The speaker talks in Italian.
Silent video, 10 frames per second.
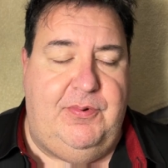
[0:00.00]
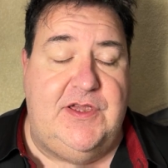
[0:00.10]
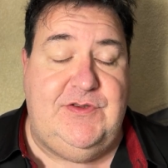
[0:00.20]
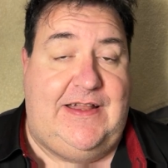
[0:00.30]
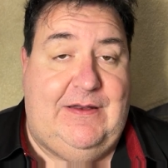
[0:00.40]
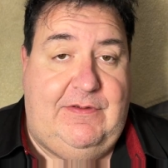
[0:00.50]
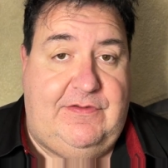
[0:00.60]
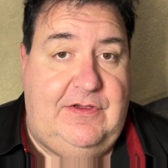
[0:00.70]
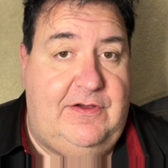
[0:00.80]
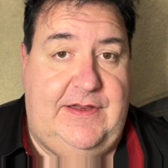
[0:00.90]
Poi c'è un'altra
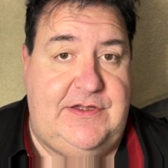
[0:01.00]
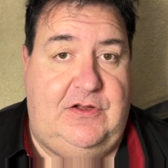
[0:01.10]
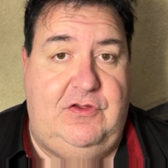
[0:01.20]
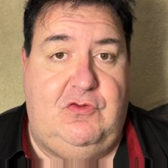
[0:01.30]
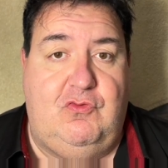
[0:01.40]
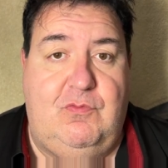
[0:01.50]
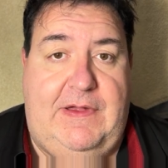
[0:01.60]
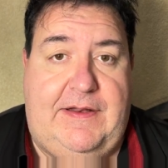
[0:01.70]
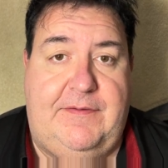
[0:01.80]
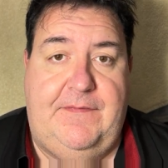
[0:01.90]
questione, cioè lo
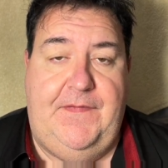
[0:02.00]
youtuber,